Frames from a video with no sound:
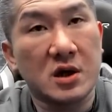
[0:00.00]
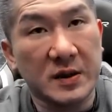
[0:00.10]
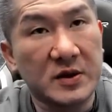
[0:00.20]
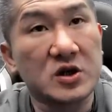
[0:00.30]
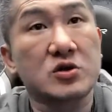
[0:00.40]

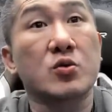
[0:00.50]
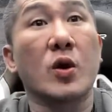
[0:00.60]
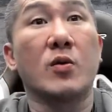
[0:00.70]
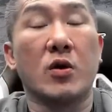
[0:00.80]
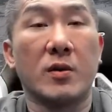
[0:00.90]
你们就
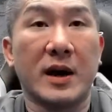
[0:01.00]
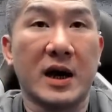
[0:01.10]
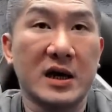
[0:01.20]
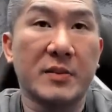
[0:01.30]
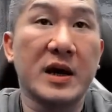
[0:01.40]
问我
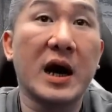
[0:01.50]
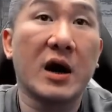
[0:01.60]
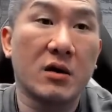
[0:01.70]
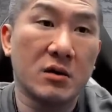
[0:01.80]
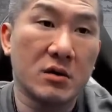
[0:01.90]
嘛，要不
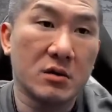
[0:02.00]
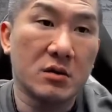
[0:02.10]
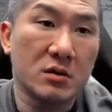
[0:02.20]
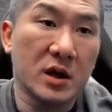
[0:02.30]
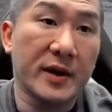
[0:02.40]
要
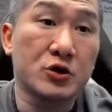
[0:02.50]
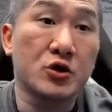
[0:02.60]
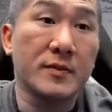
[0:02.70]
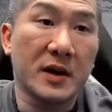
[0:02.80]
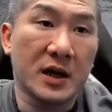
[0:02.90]
要不要
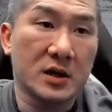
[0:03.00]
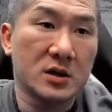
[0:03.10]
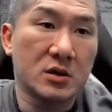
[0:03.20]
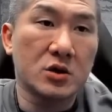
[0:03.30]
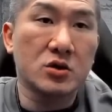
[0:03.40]
捐嘛？
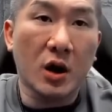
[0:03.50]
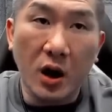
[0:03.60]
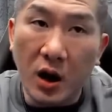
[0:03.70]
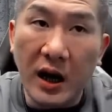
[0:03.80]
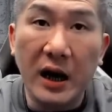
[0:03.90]
我就说
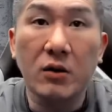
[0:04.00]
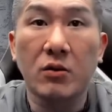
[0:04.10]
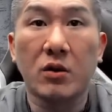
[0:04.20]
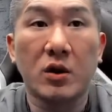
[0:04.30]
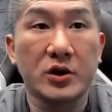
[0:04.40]
哦好，
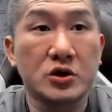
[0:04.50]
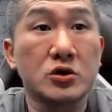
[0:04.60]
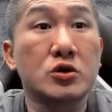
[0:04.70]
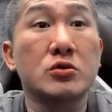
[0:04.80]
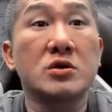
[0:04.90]
我会
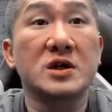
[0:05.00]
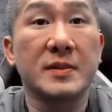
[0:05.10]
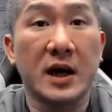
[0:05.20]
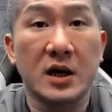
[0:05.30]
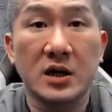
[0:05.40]
去处理
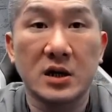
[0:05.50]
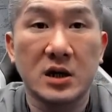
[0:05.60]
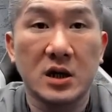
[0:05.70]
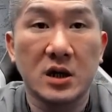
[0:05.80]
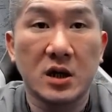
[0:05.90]
嘛。
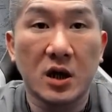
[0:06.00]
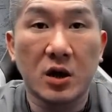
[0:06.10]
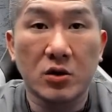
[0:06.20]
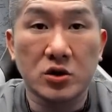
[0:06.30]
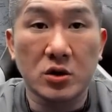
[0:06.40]

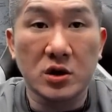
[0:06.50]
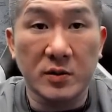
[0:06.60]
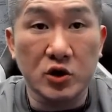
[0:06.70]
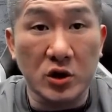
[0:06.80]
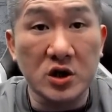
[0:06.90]
哦，我说你
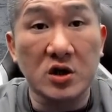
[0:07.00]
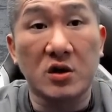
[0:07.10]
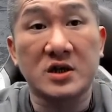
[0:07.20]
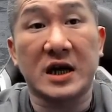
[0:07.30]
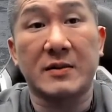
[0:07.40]
们昨天就跟
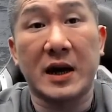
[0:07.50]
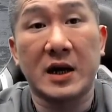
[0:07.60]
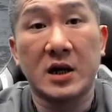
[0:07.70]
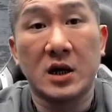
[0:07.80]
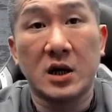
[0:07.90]
我讲
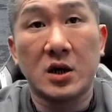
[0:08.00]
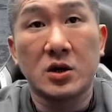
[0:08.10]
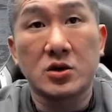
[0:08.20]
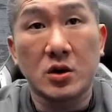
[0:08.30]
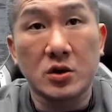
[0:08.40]
嘛，
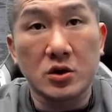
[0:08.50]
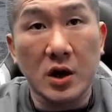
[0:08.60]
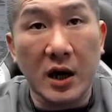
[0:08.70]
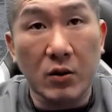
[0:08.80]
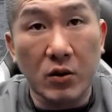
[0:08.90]
所以我就
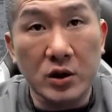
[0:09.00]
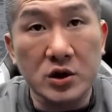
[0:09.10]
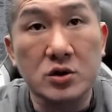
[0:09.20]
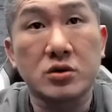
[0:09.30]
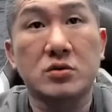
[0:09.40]
说啊，我会
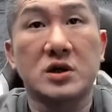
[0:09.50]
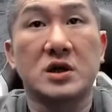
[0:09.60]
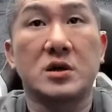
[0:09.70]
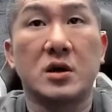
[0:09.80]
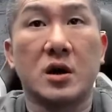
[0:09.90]
去处
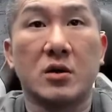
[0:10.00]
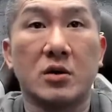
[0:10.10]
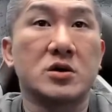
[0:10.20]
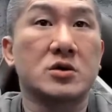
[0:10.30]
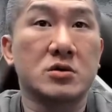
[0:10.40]
理哦，我
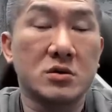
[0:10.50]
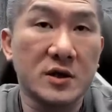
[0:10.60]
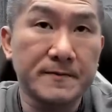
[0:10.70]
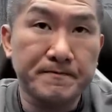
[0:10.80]
会去处理。